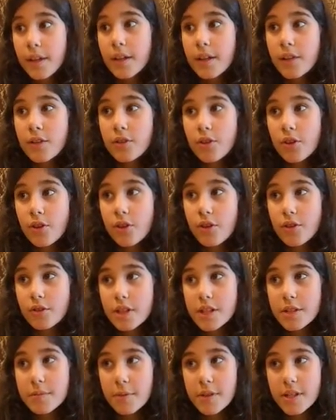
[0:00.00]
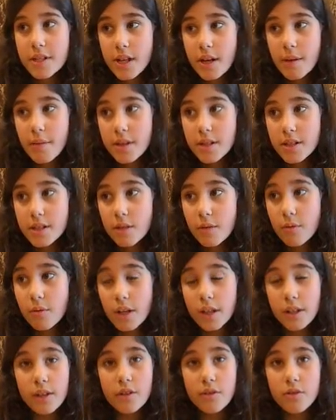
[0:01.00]
no te expresabas
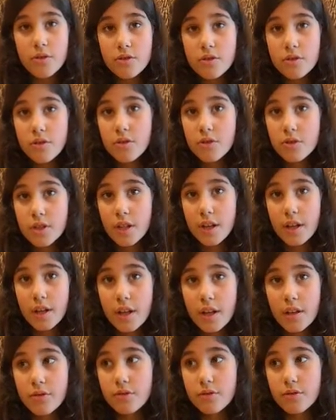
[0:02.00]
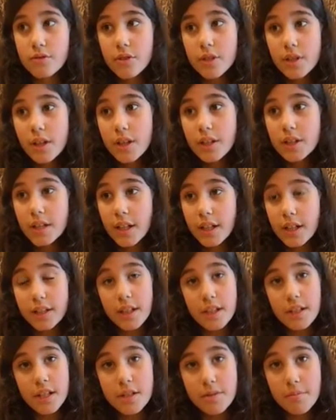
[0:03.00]
igual que con los ojos cerrados ya que
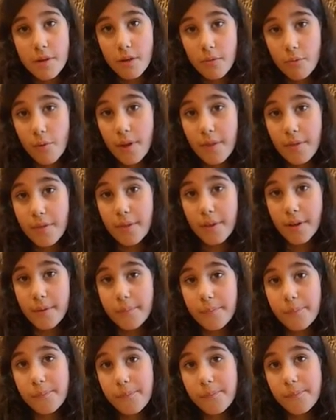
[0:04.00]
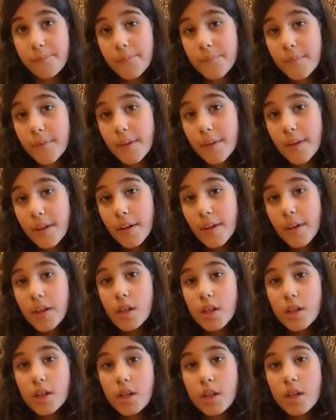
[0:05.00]
tenías vergüenza.
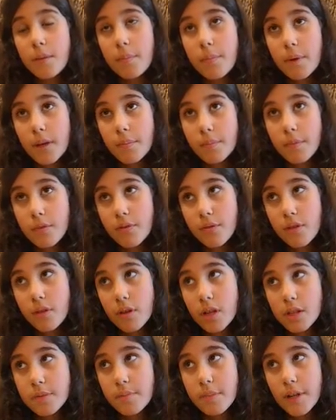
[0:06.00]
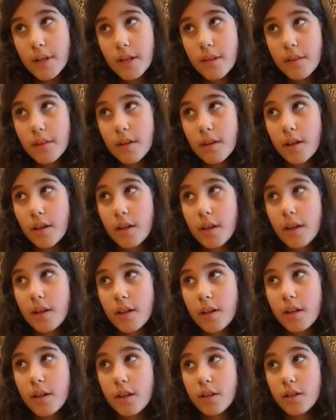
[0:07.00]
Y para mí fue una experiencia
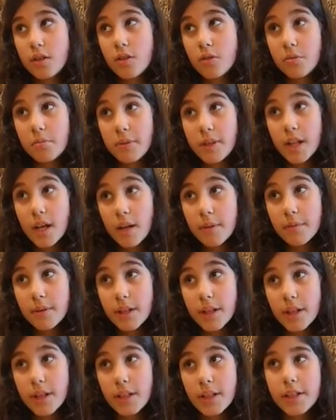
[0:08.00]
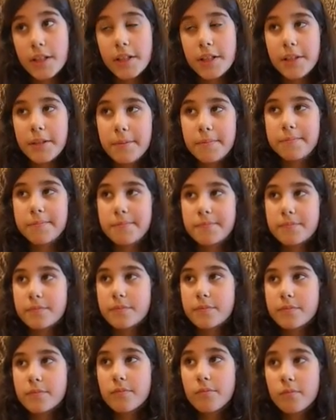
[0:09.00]
eh, inolvidable y
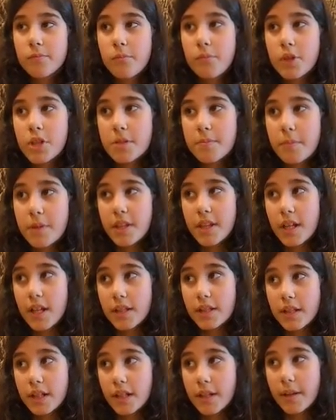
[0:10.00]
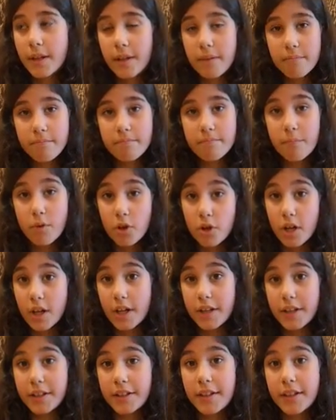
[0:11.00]
muy especial ya que poca
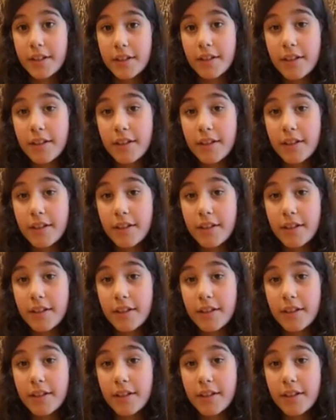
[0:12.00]
gente